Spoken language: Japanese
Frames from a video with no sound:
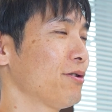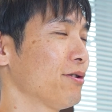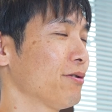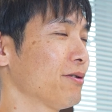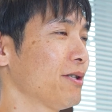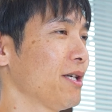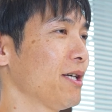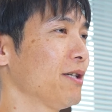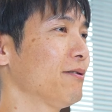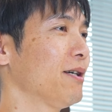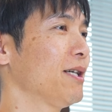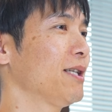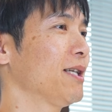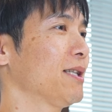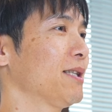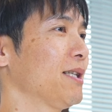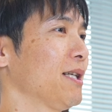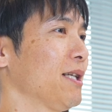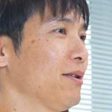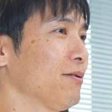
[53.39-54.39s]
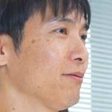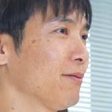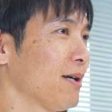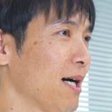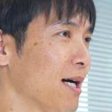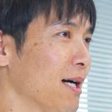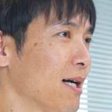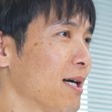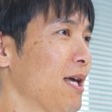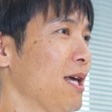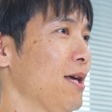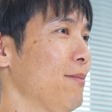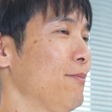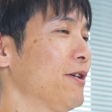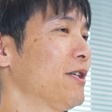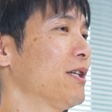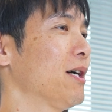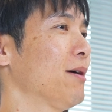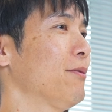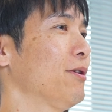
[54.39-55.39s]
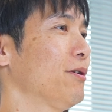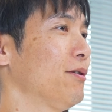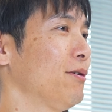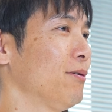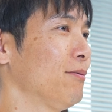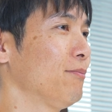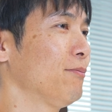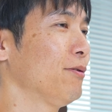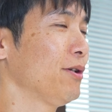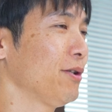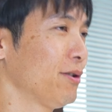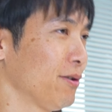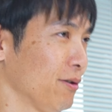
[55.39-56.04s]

熟成具合だったりとか見極めのポイン